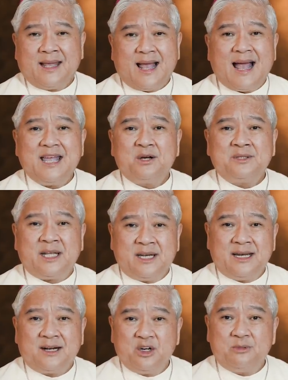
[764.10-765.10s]
Ayaw na
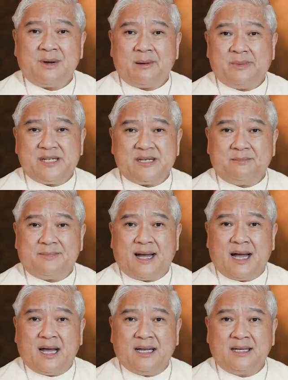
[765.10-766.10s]
nilang lumapit
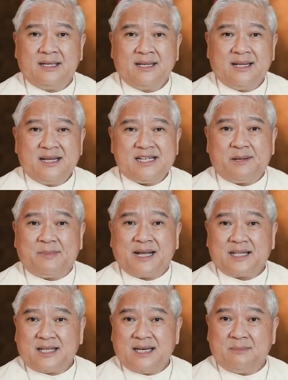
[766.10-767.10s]
simbahan
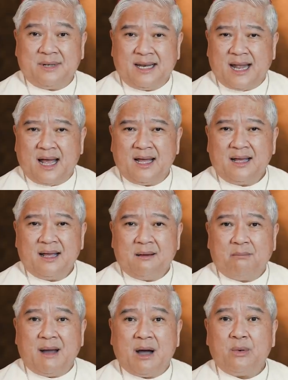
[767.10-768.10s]
sapagkat alam nila
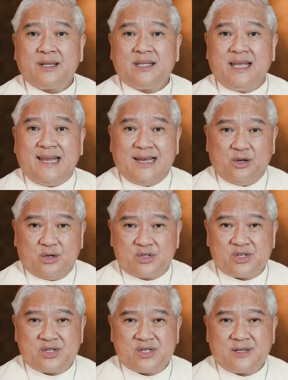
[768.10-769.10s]
bawat
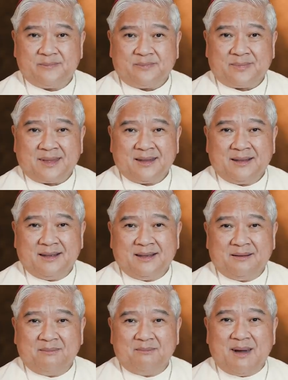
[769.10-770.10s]
kilos,
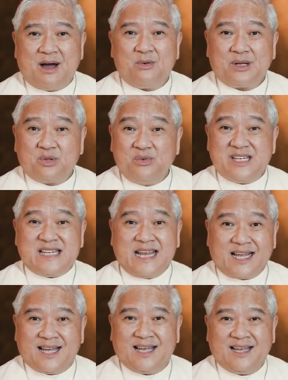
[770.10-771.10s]
bawat
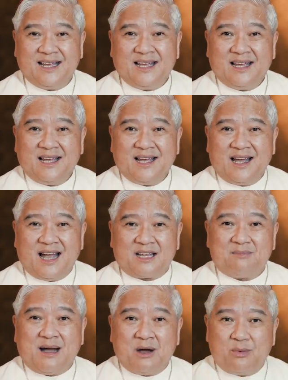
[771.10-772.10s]
wisik, at
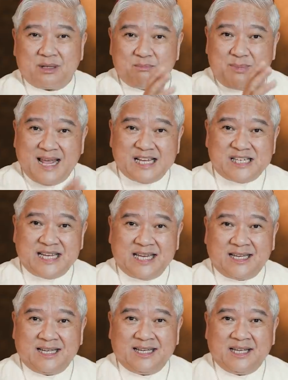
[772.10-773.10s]
bawat
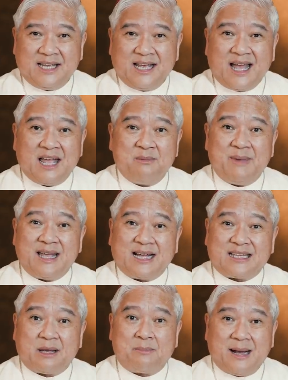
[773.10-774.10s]
blessing ay may
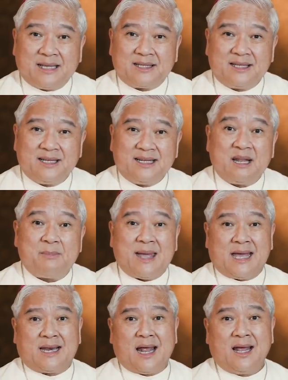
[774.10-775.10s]
katapat na
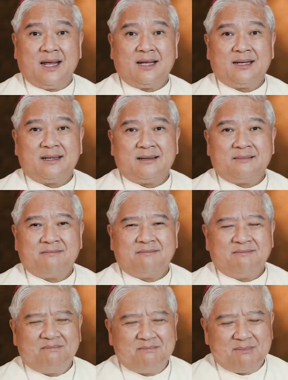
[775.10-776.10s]
pera.
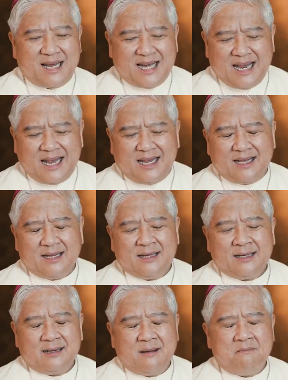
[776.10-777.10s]
Mali.
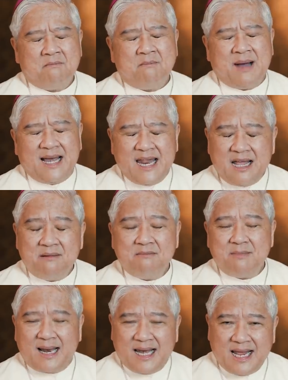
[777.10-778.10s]

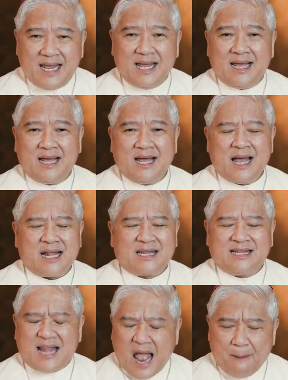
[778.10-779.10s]
Maling-mali at
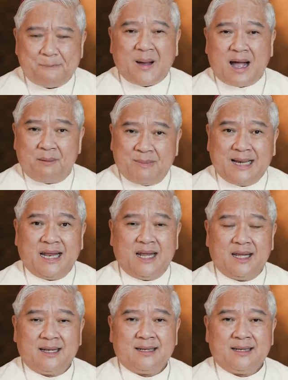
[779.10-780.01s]
napakamali.